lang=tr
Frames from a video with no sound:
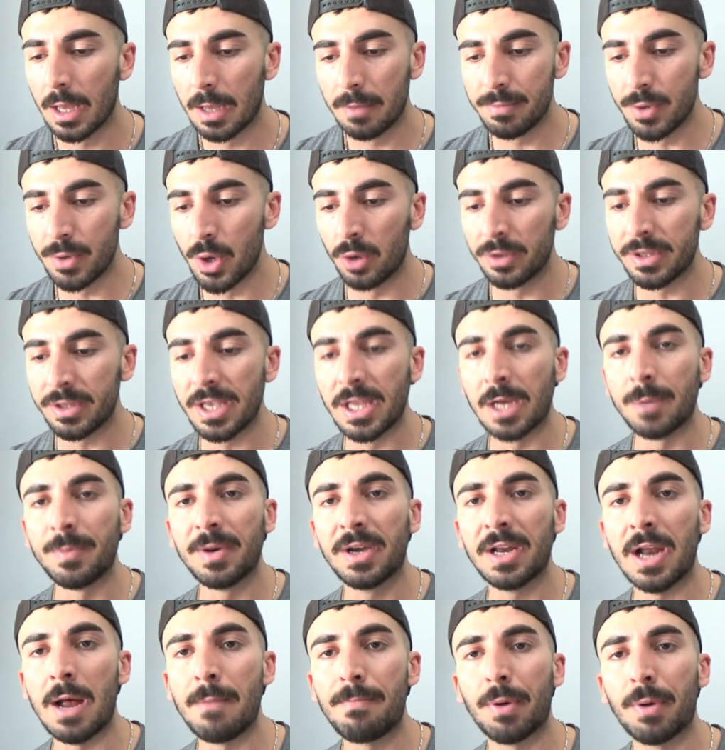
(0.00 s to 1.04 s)
Bir önde
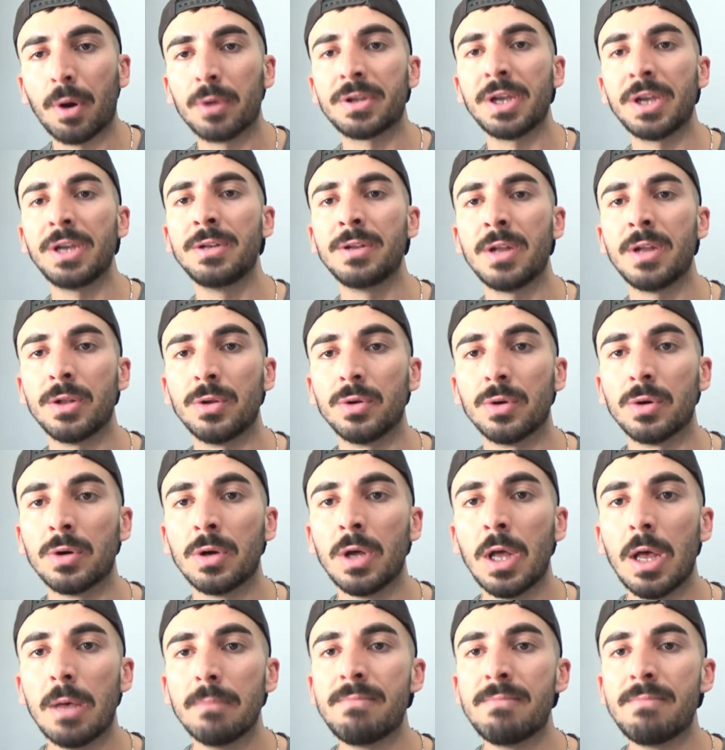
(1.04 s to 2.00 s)
20 gram protein ne diyor?